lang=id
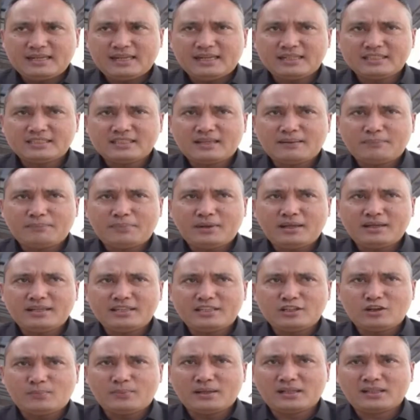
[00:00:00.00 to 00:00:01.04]
Jangan sampai
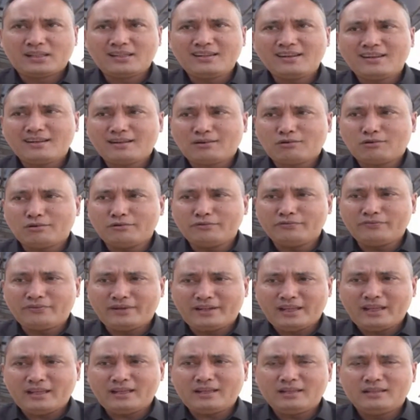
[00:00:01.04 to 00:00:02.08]
di Jawa Barat ini ada
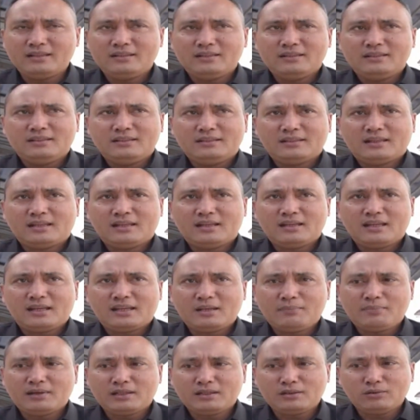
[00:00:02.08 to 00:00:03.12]
konflik
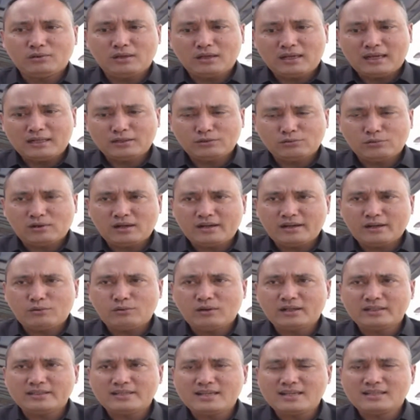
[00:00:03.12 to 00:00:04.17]
karena akibat aturan
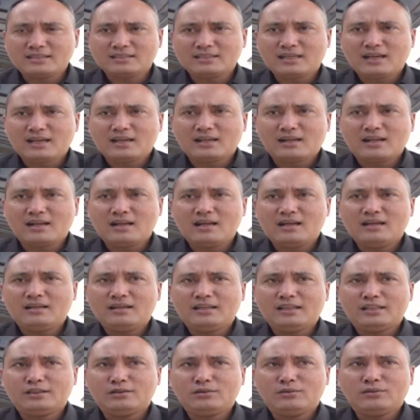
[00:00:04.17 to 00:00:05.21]
regulasi yang
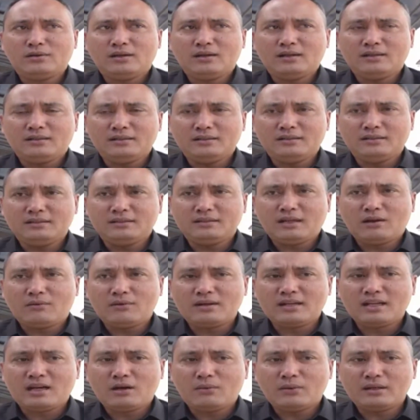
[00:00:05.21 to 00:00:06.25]
sekarang itu eh,
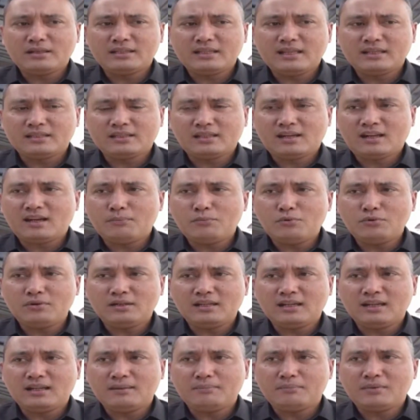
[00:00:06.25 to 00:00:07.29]
kawan-kawan eh, yang
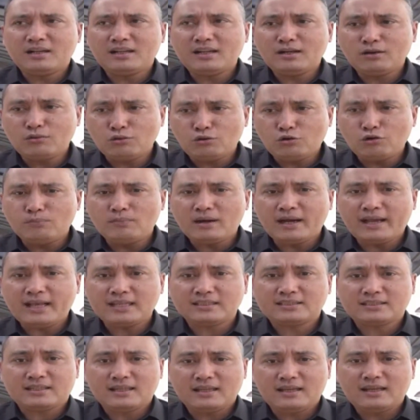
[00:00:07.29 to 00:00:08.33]
tergabung dalam badan hukum
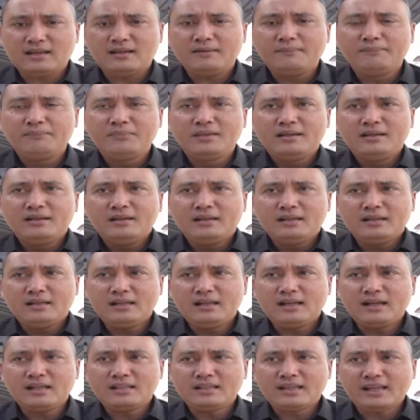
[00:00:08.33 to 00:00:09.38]
ASK
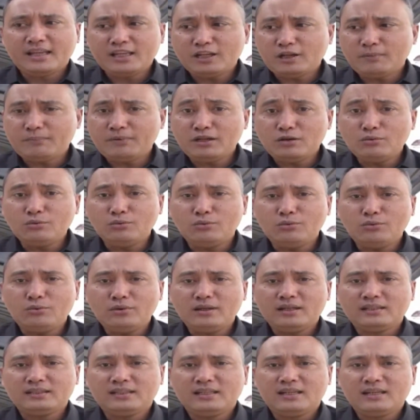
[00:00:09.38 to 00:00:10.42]
dengan yang
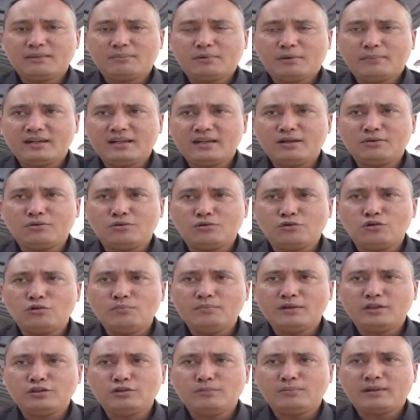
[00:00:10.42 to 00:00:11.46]
individu yang tidak berbadan
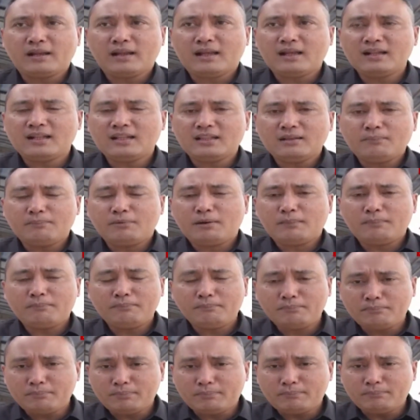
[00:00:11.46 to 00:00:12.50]
hukum itu mereka nanti
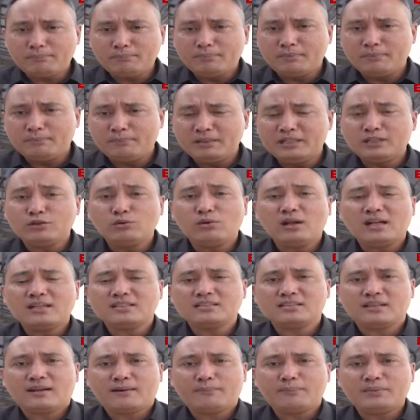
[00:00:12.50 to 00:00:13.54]

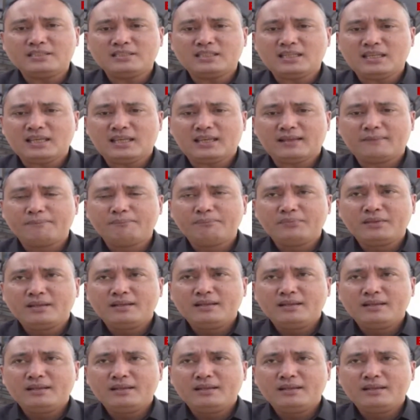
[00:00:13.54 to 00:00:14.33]
berbenturan secara fisik